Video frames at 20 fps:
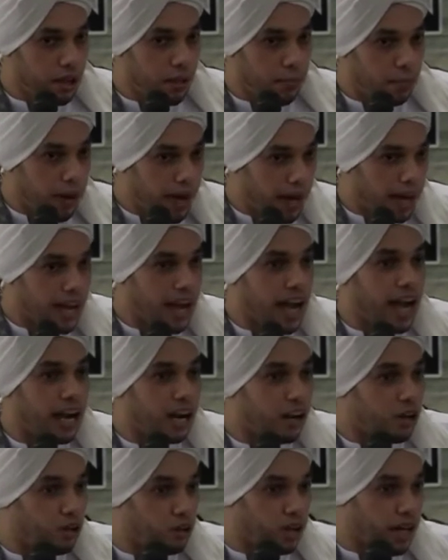Maka
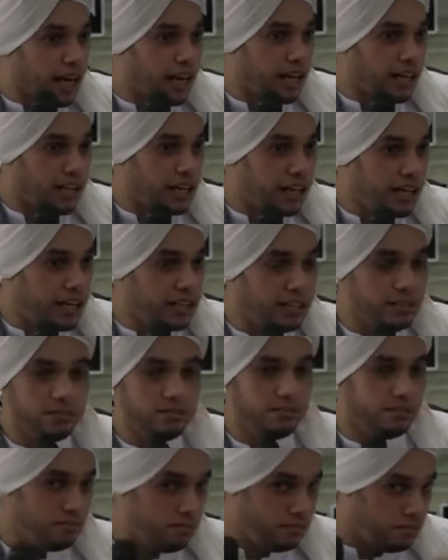Al-Quran ini
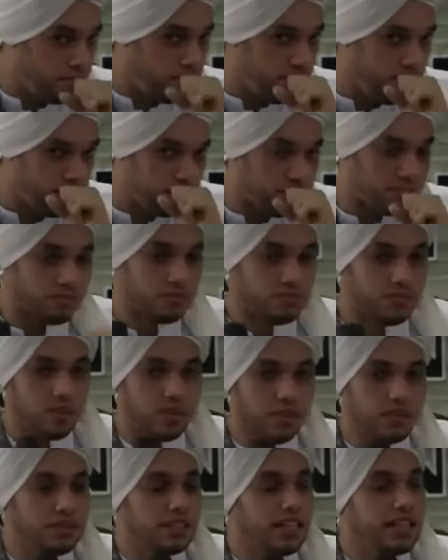
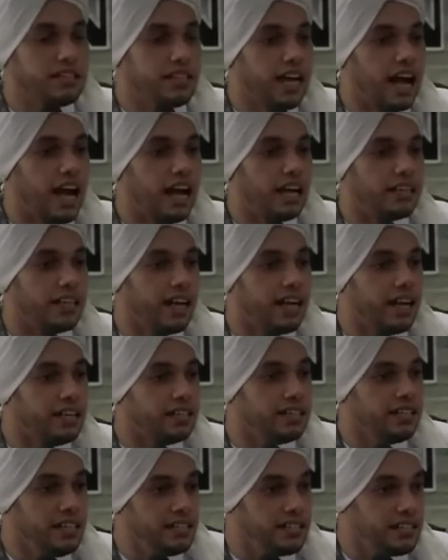tidak ada
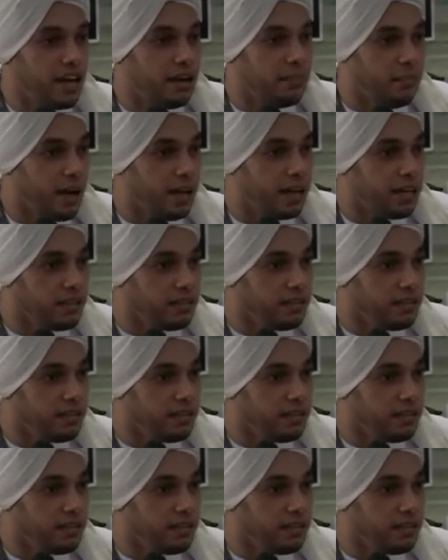di zaman